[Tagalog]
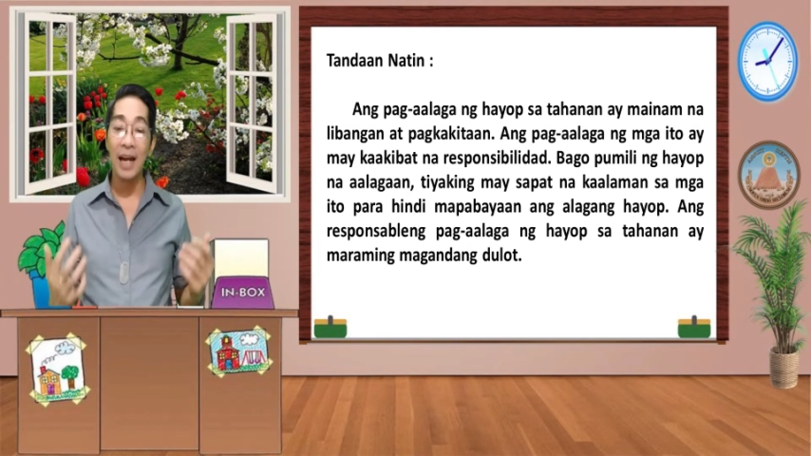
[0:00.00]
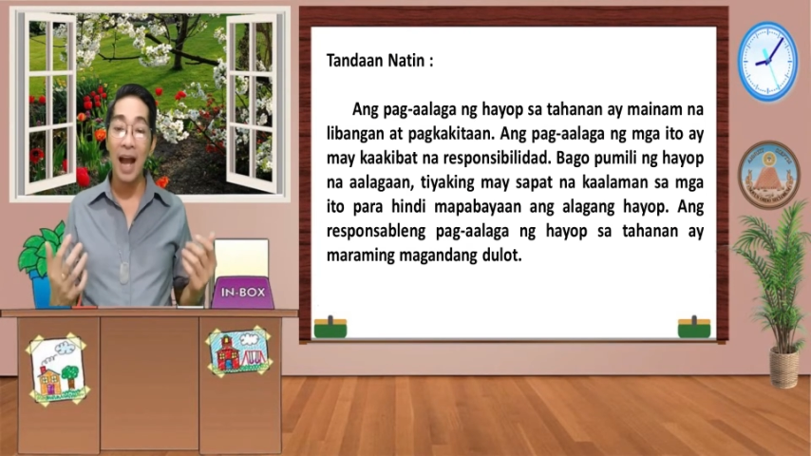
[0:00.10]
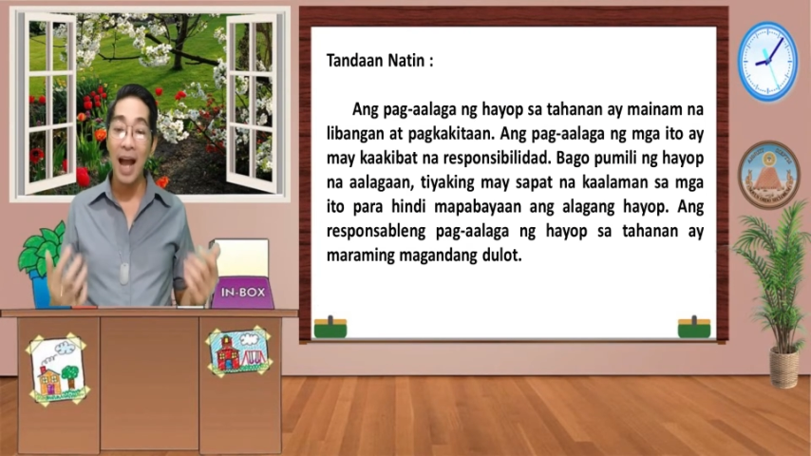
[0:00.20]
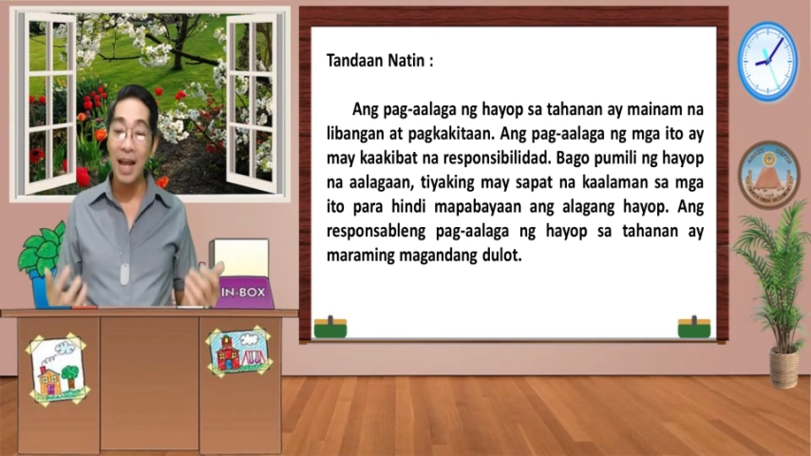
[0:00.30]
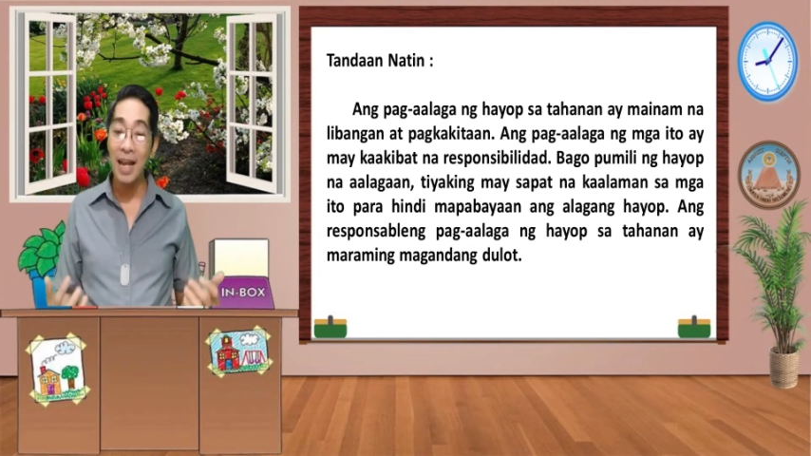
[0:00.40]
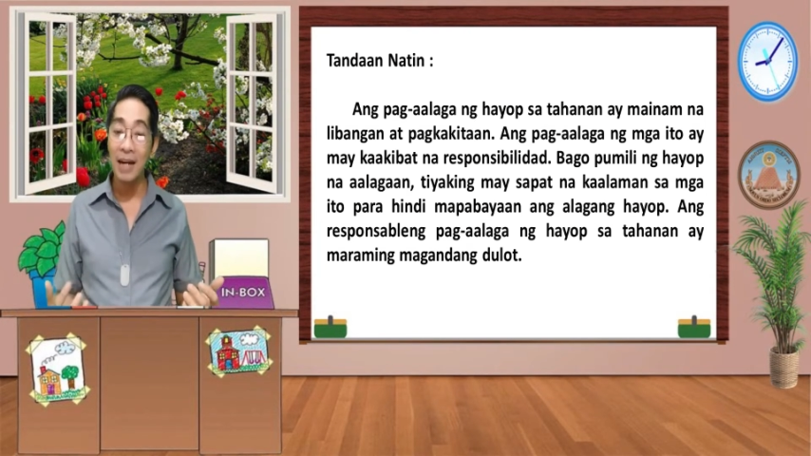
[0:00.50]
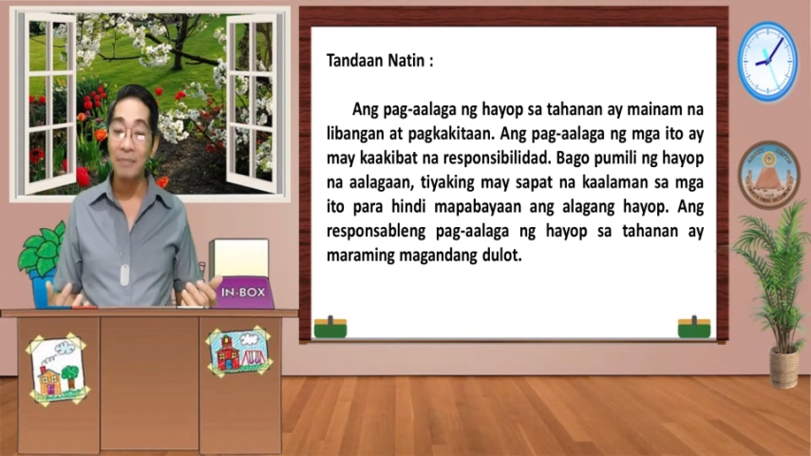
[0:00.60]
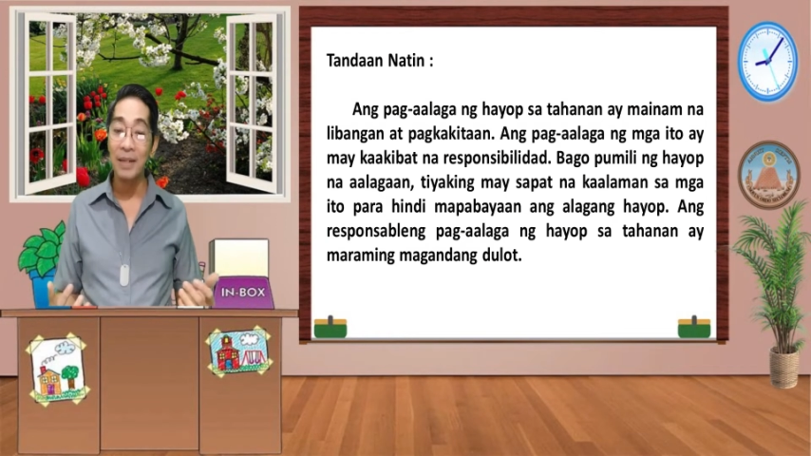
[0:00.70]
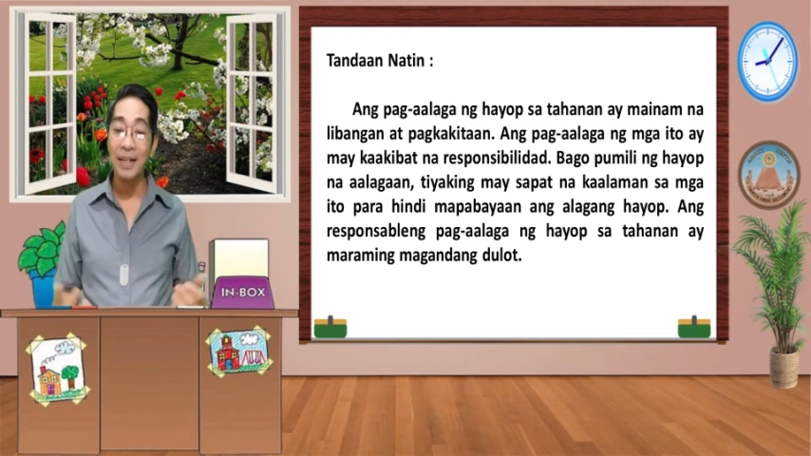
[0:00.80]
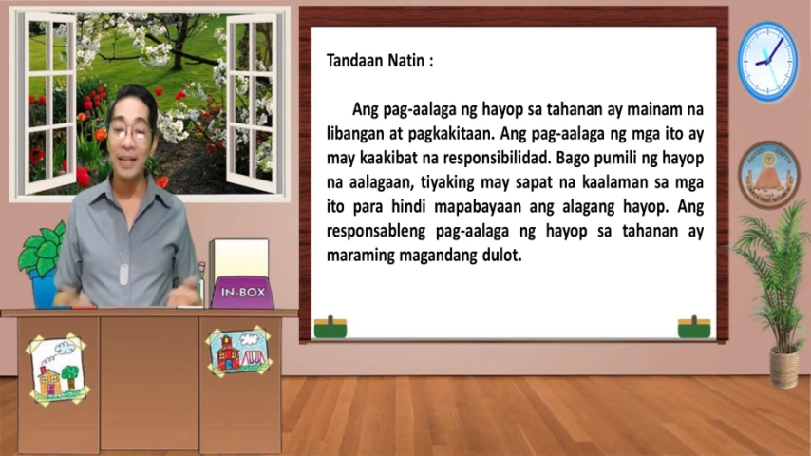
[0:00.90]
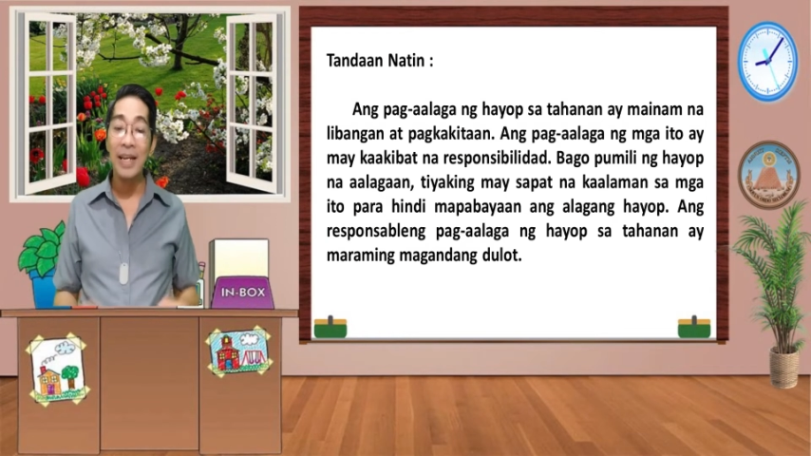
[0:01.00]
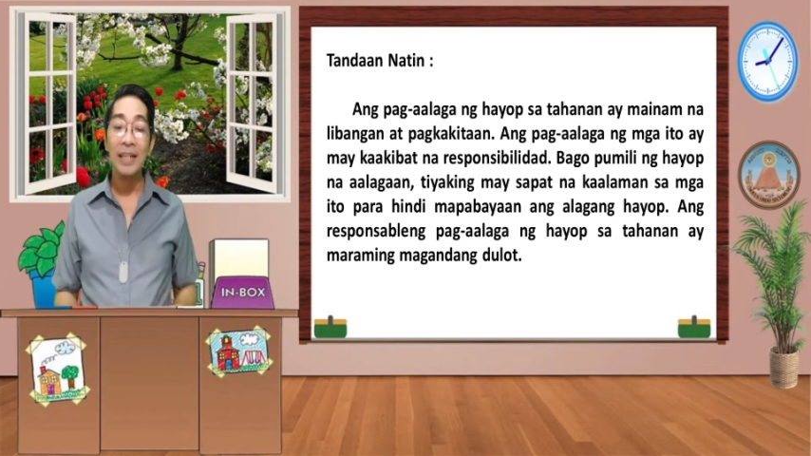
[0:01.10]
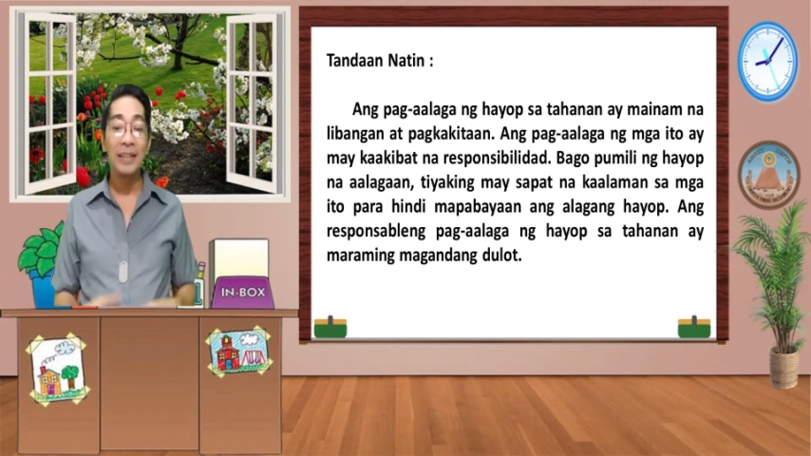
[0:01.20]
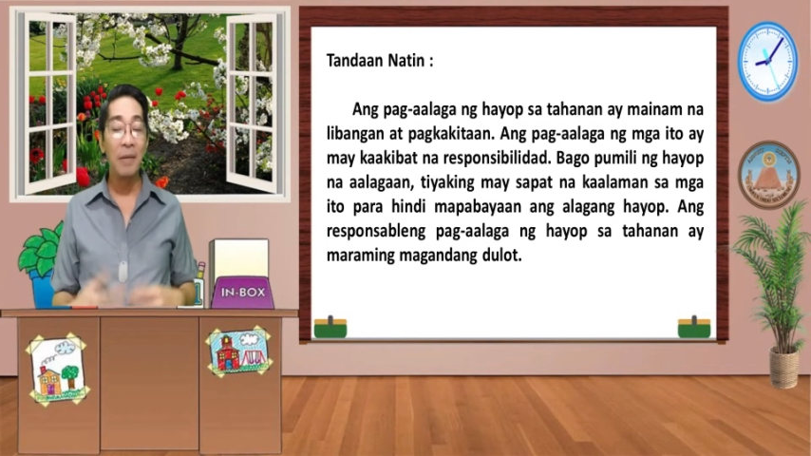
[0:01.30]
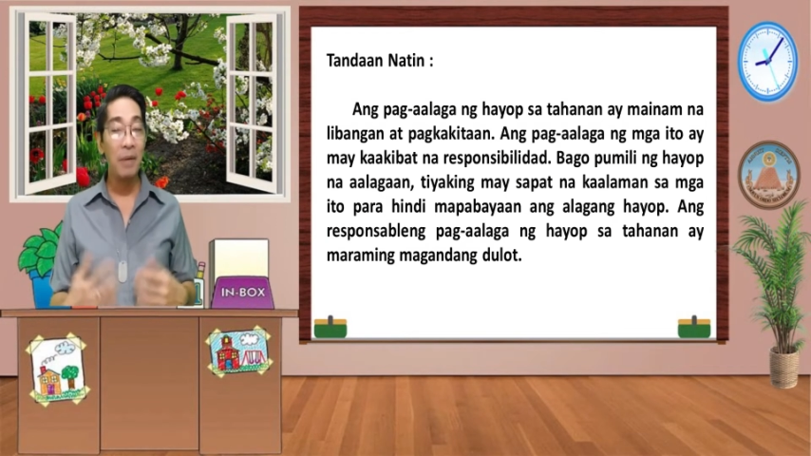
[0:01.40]
kaalaman
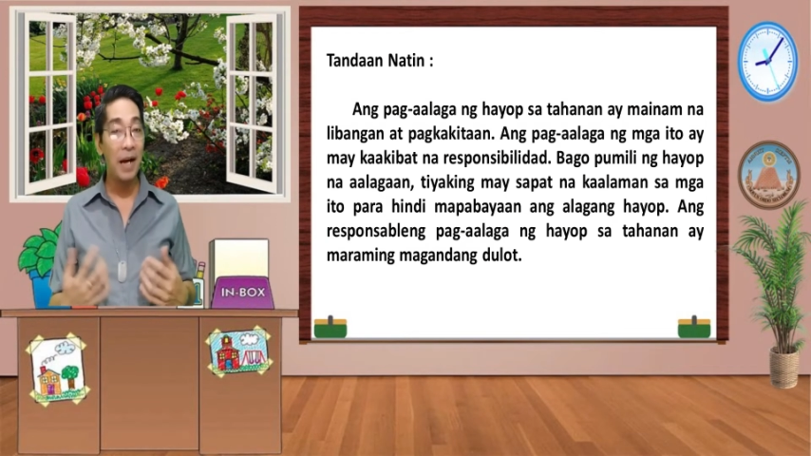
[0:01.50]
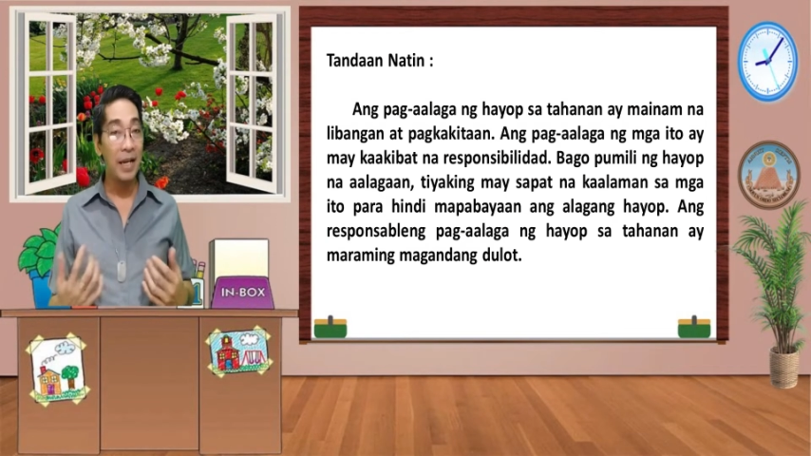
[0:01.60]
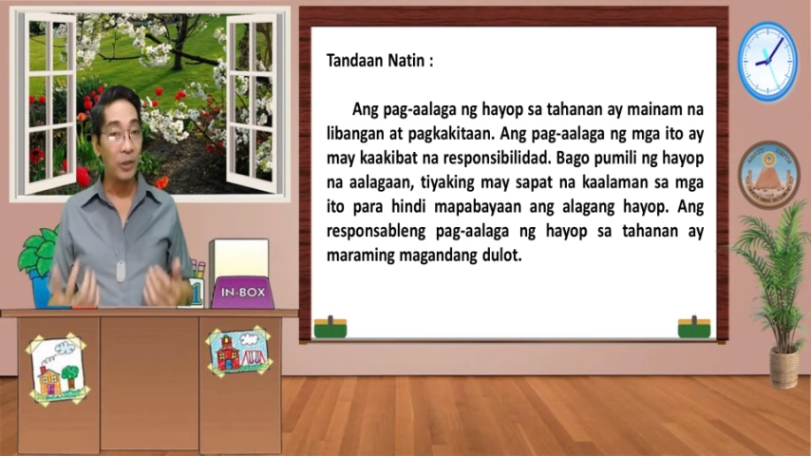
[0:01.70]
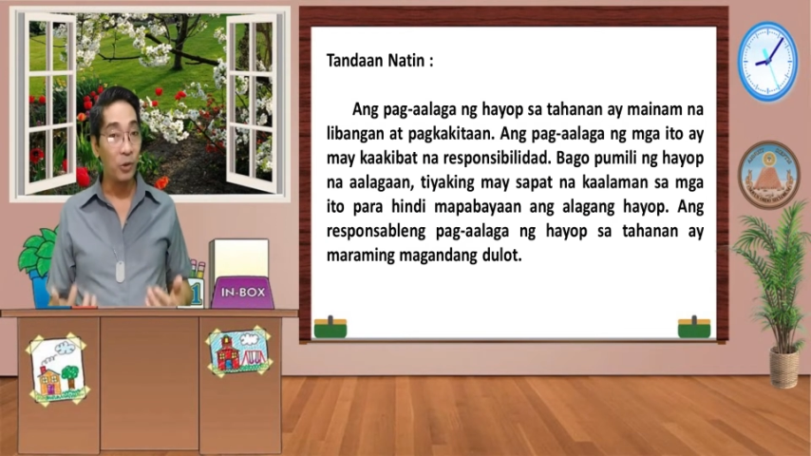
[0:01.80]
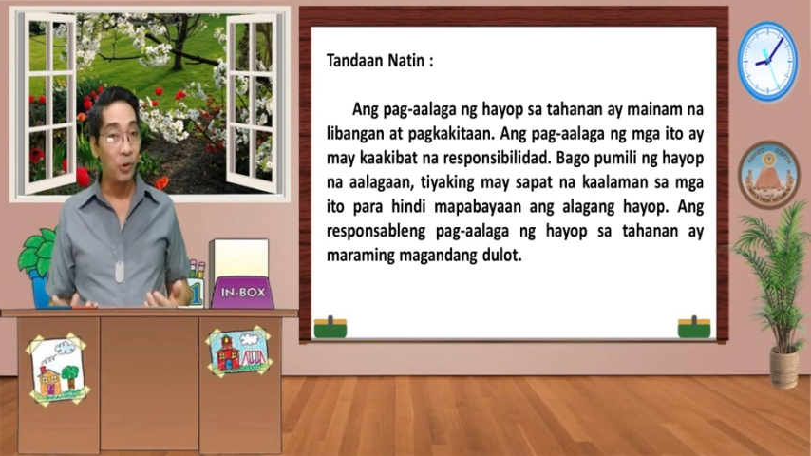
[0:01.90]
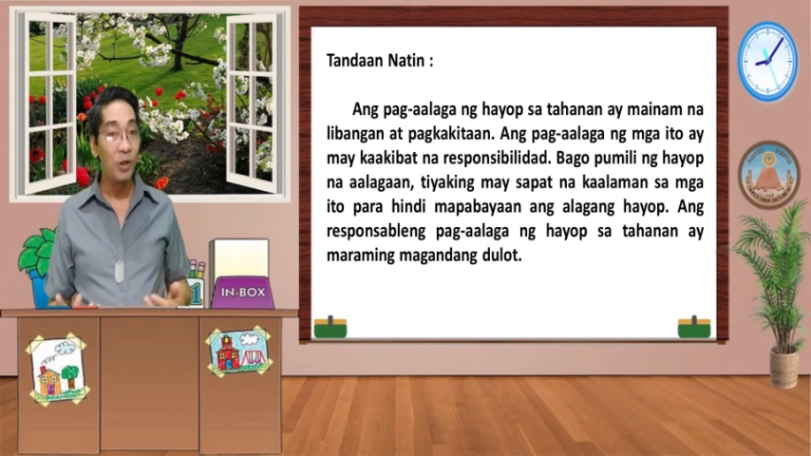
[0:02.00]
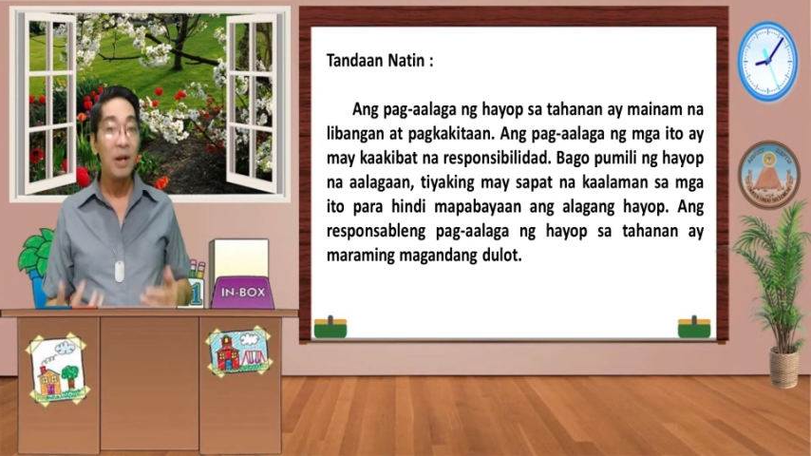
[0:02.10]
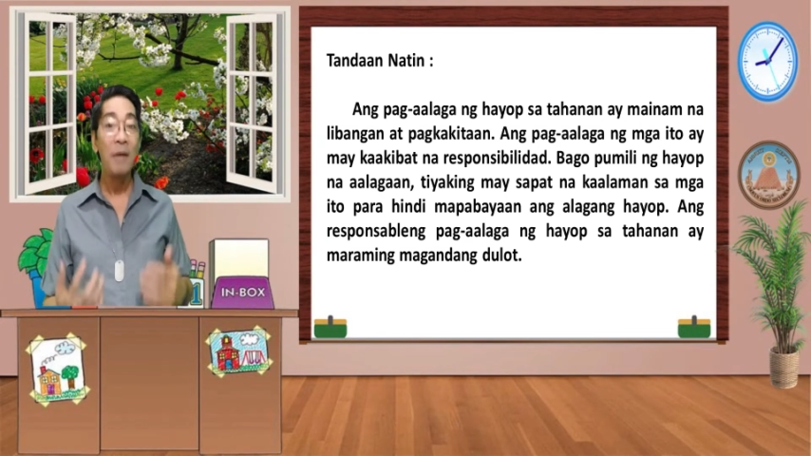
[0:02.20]
sa mga ito